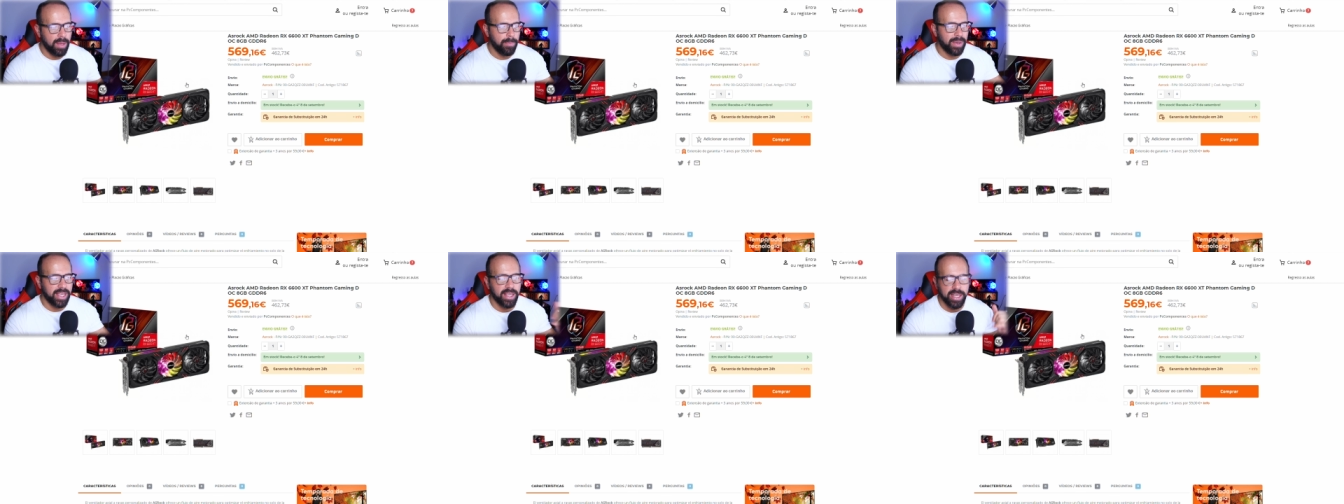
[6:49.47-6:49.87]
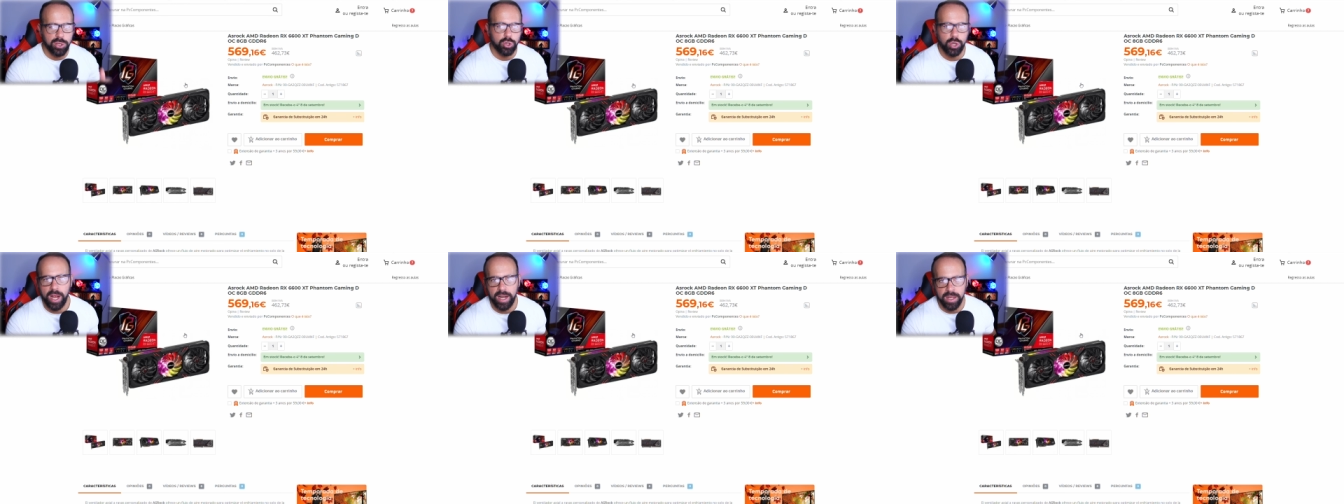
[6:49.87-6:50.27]
para quem quer
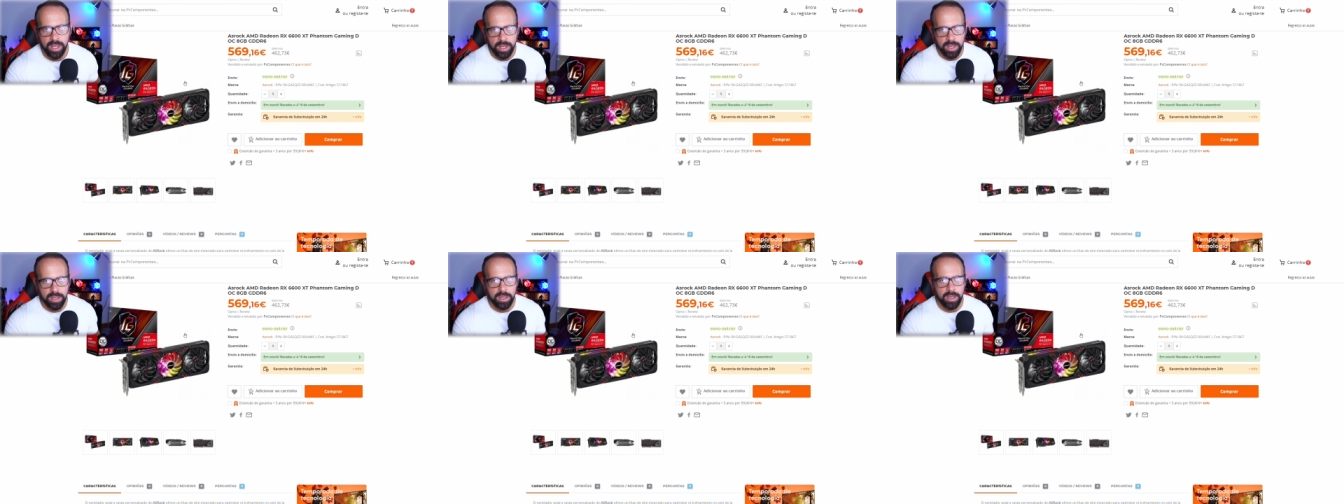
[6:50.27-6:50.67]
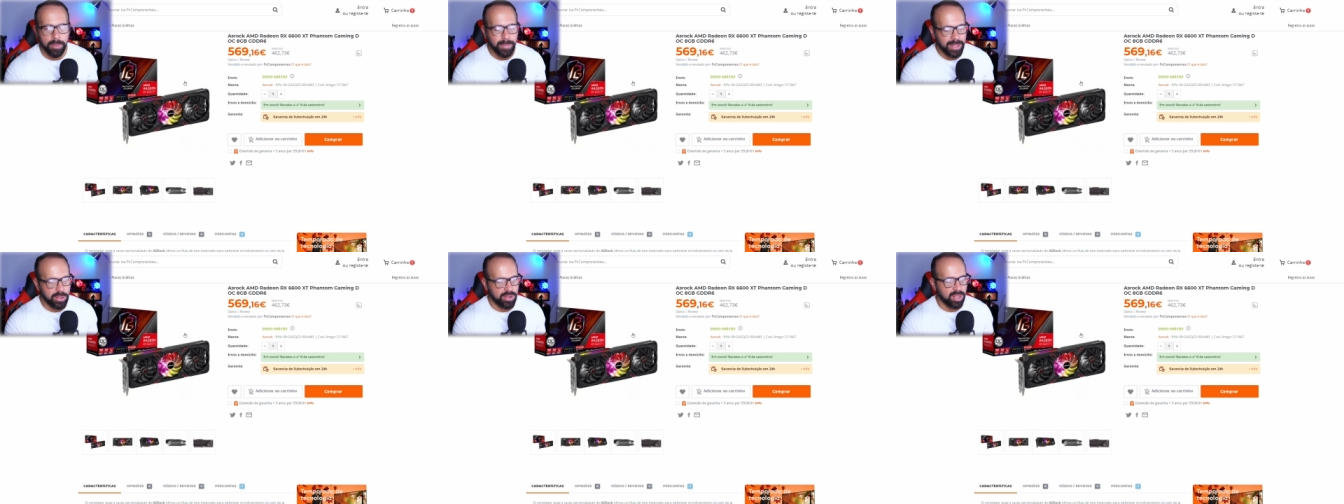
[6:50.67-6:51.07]
jogar uh, eh,
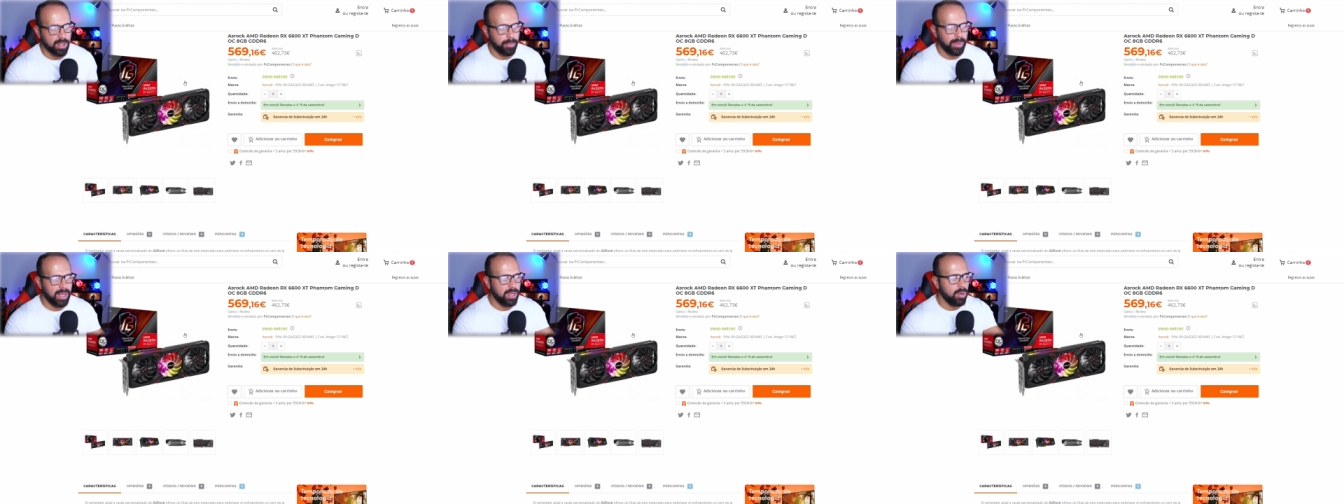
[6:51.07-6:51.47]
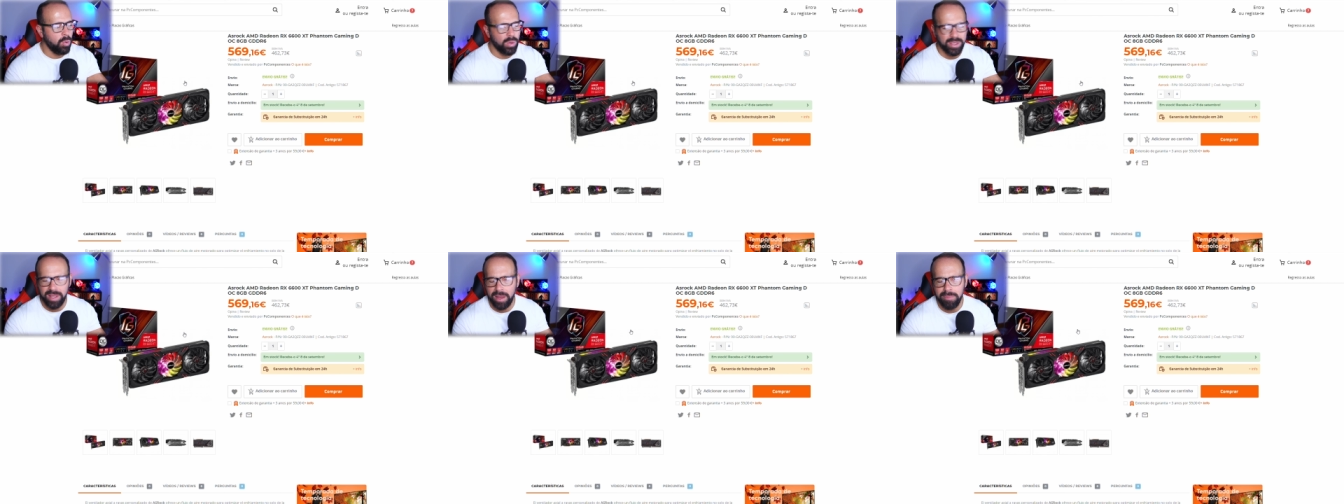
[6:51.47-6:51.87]
1080p
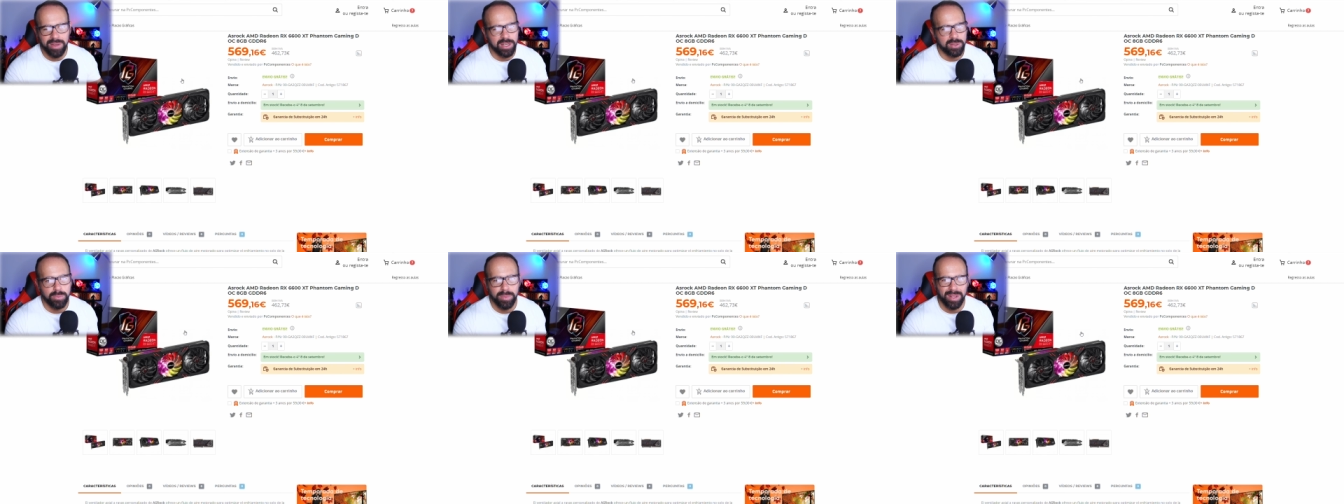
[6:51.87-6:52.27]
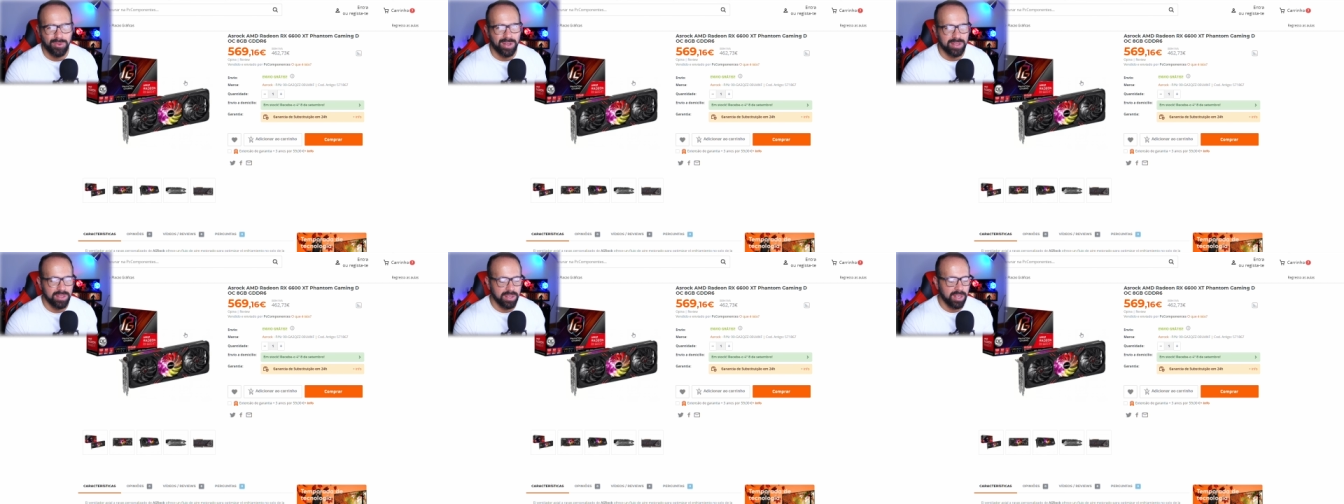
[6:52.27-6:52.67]
ou até mesmo
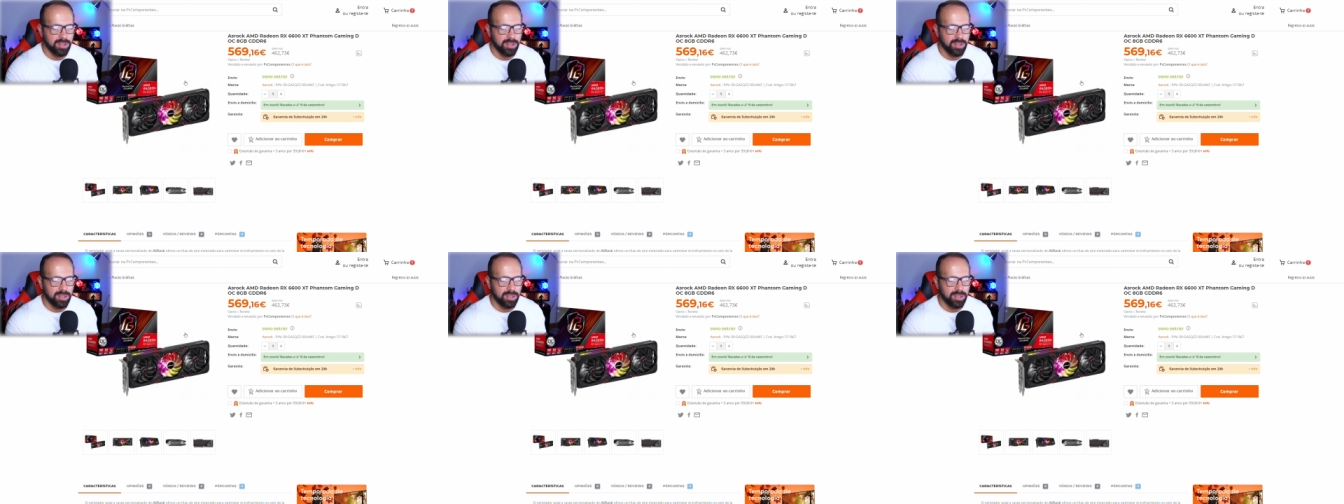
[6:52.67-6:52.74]
1400.